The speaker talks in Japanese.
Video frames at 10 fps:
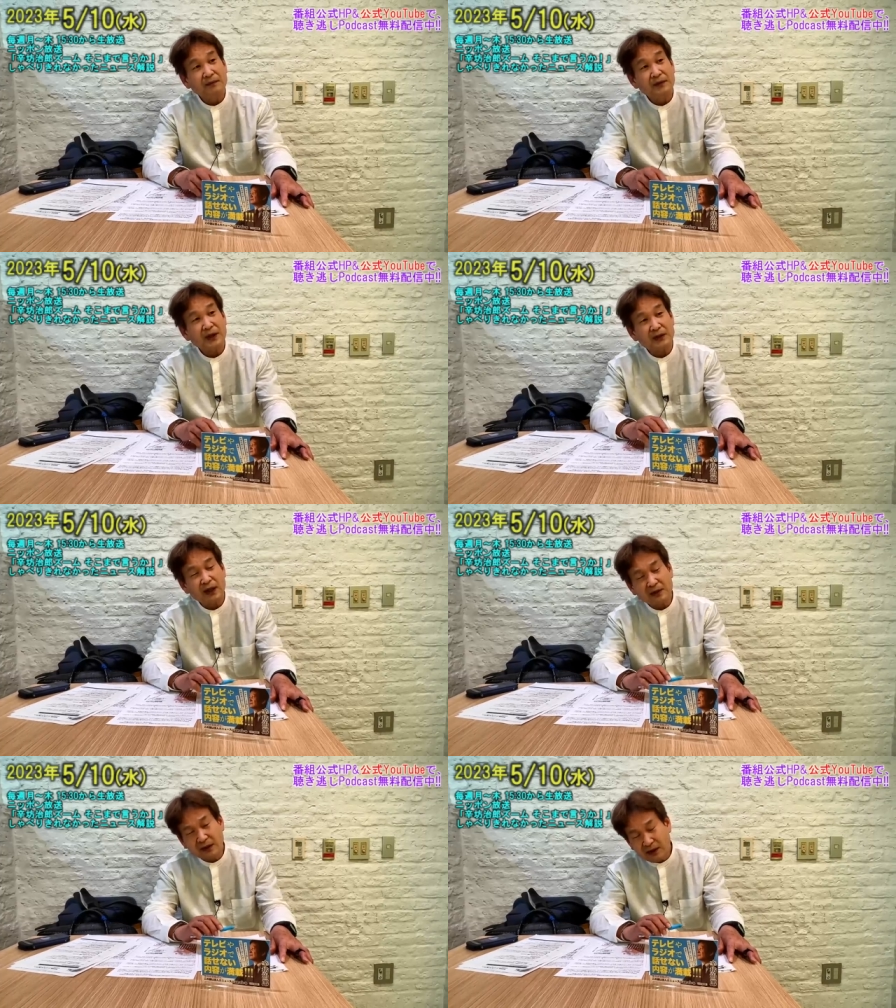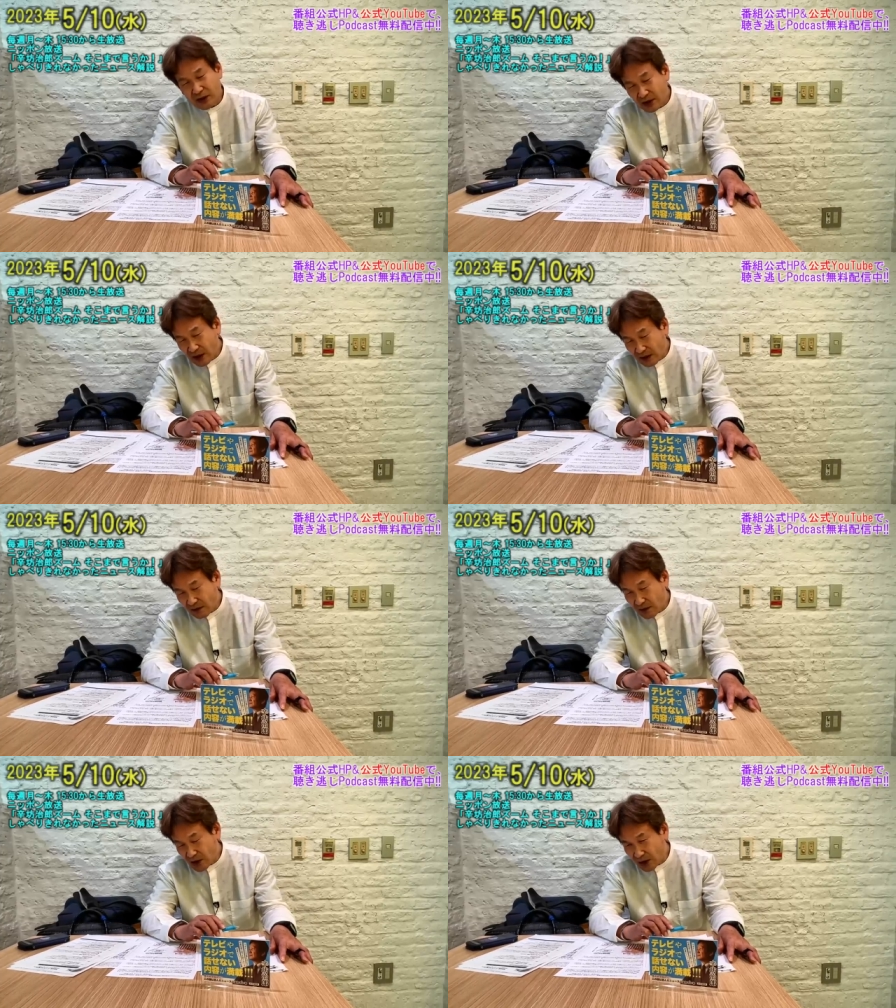いや確かにしが
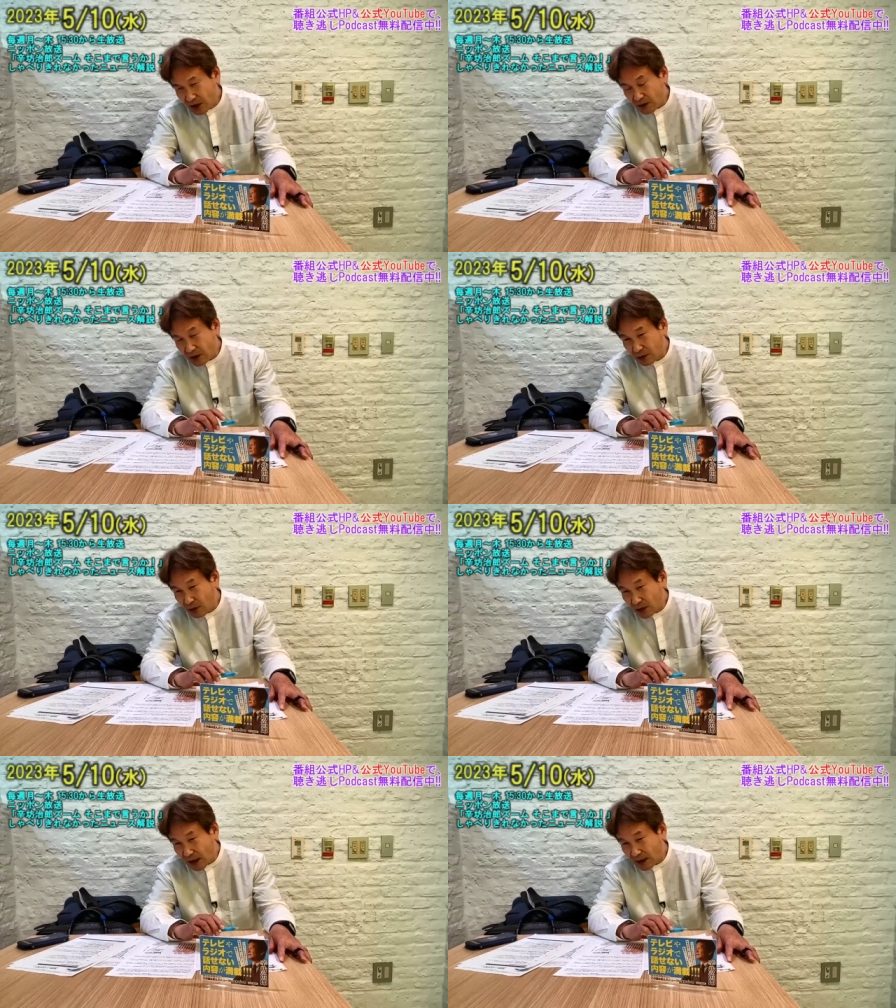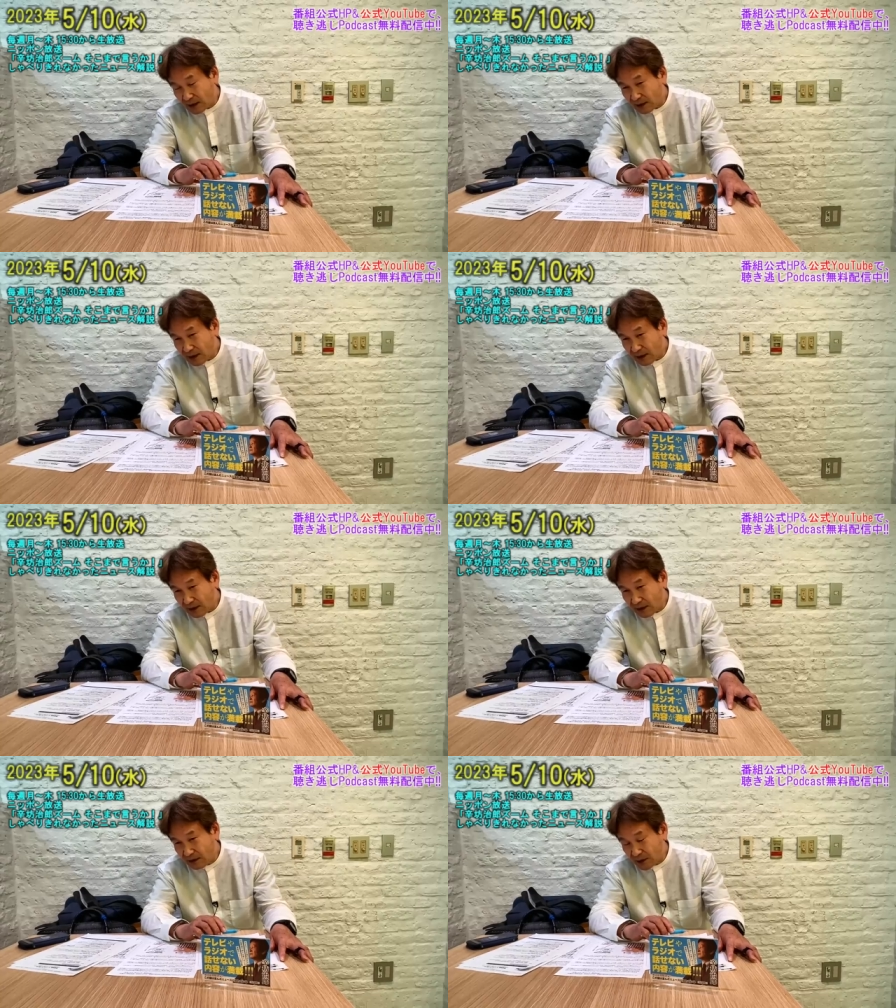つの賃金はすごく上がった
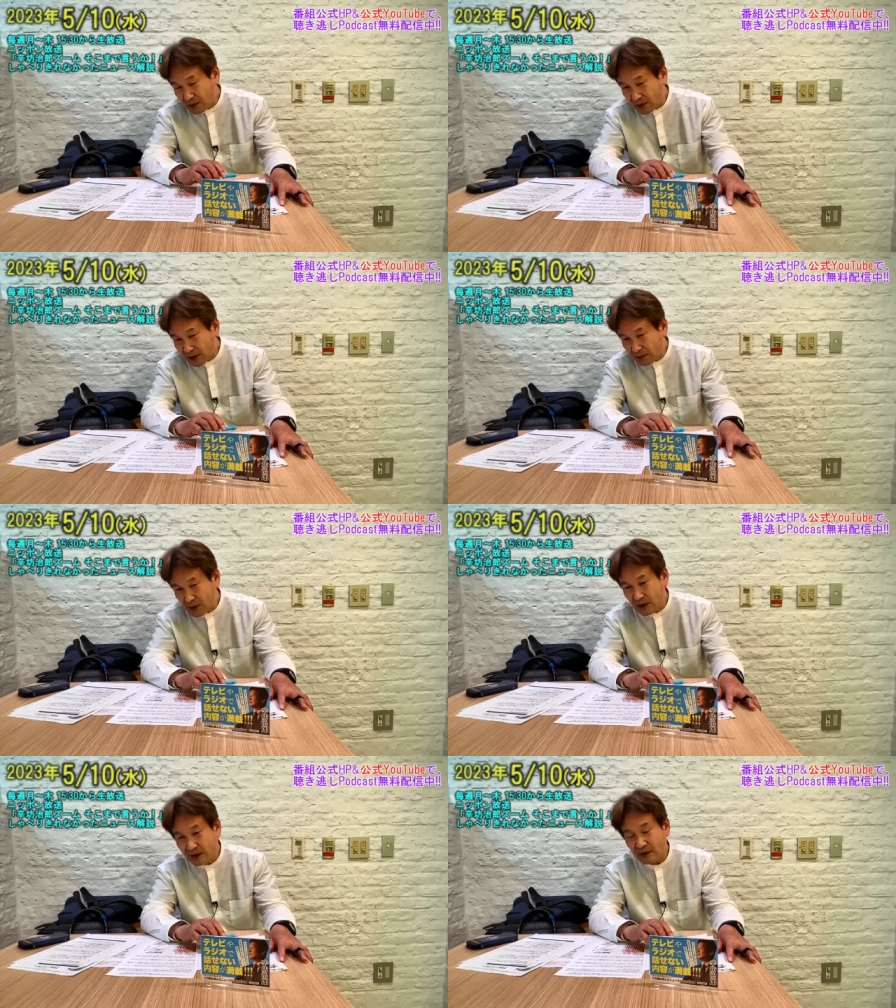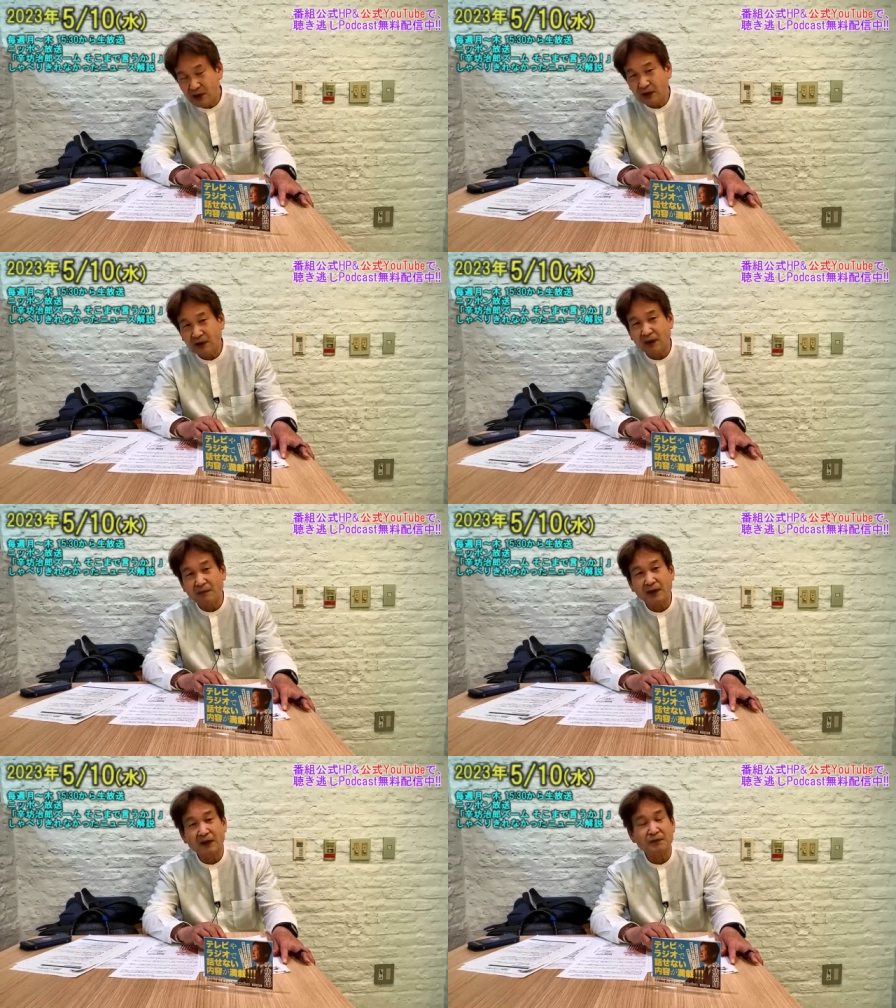けれども、それでも実質賃金
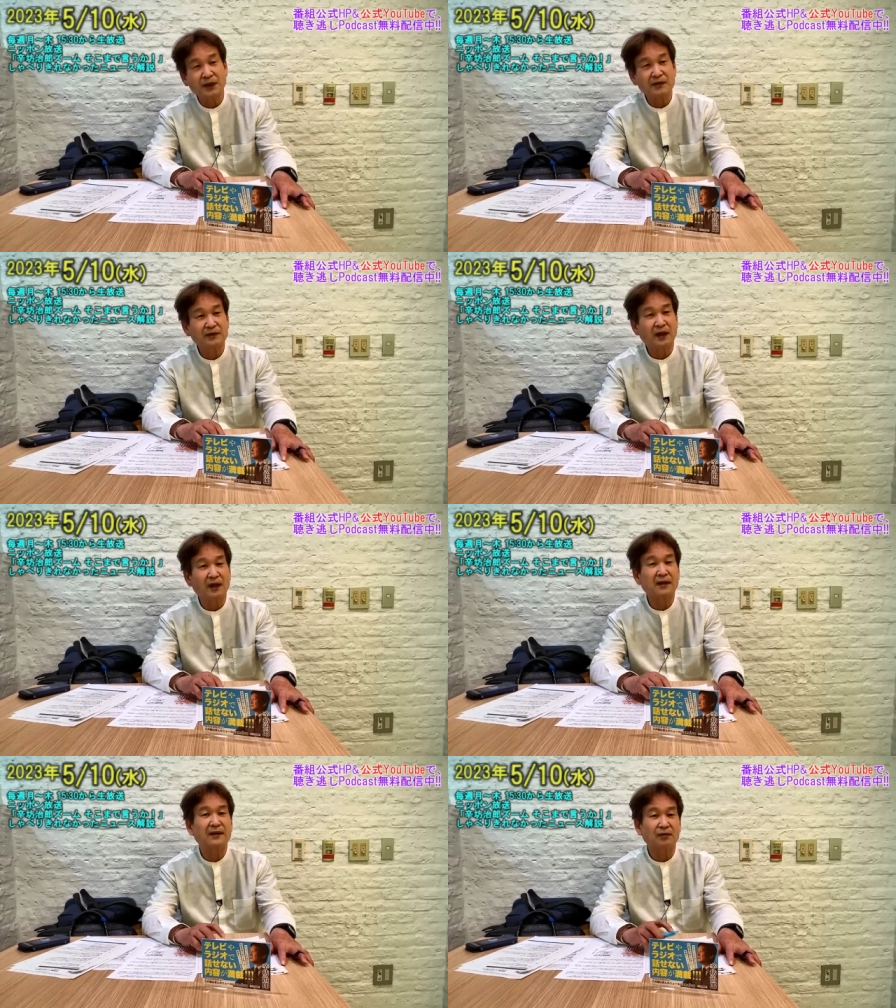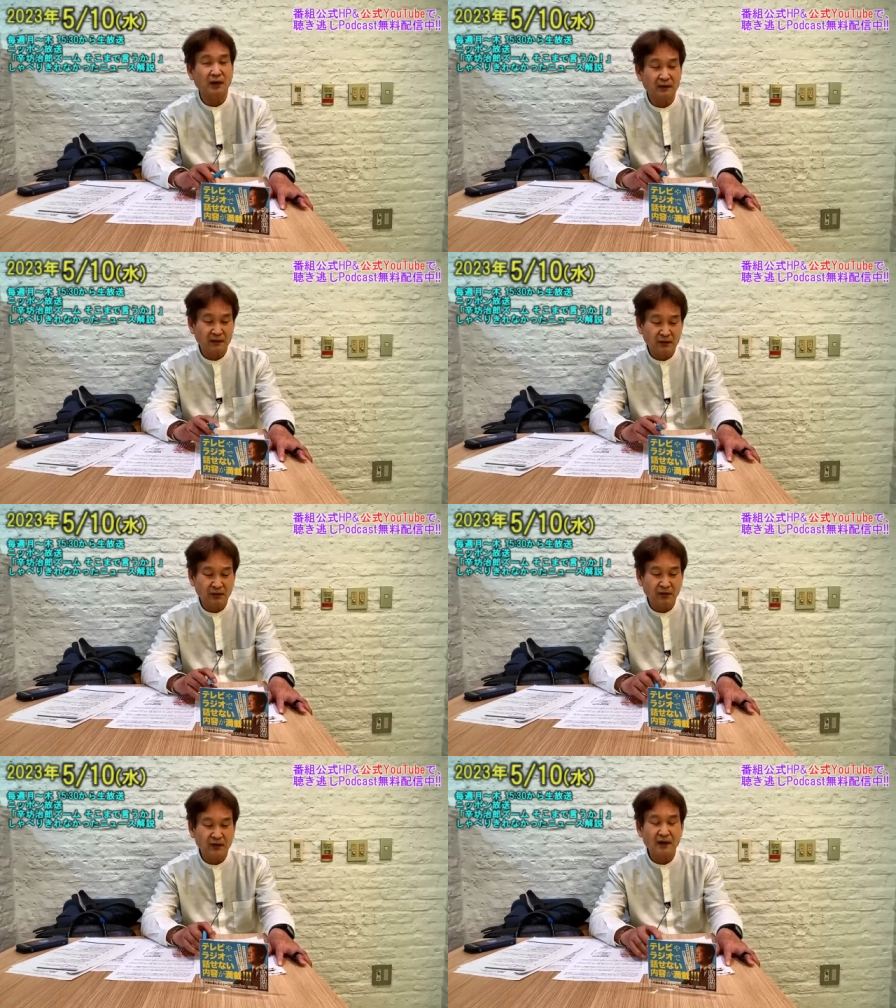がまだプラスにならないとかっていう
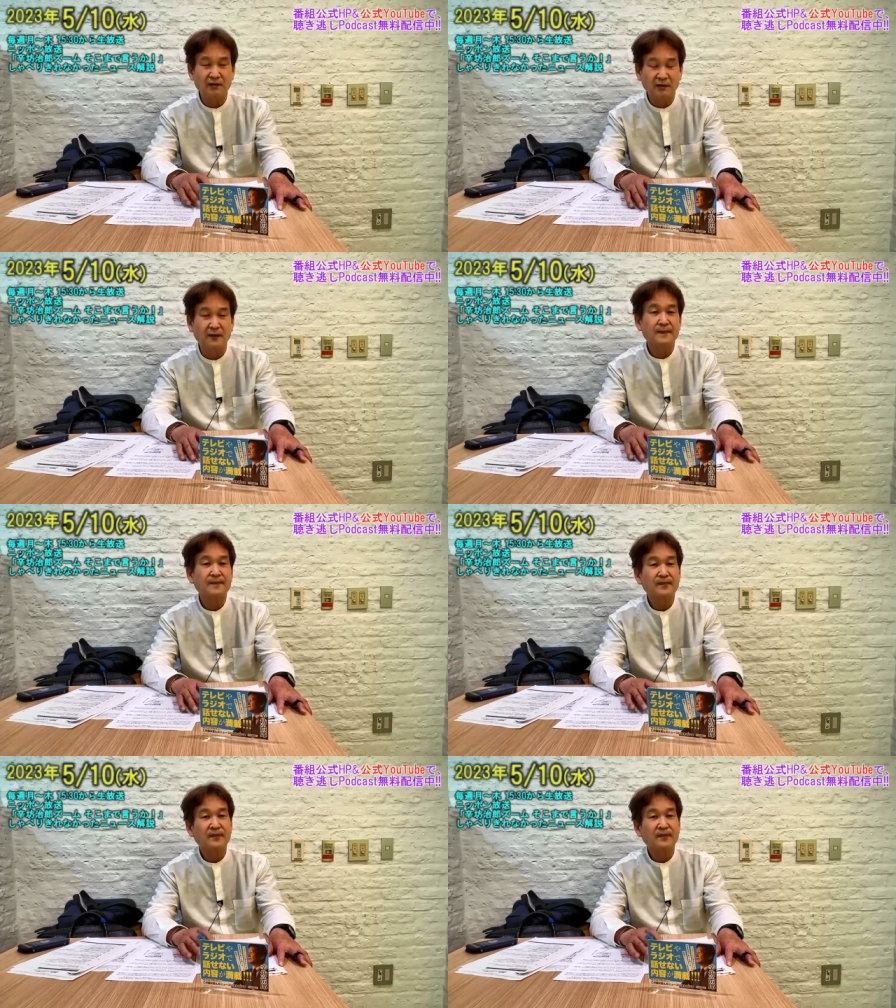ことになると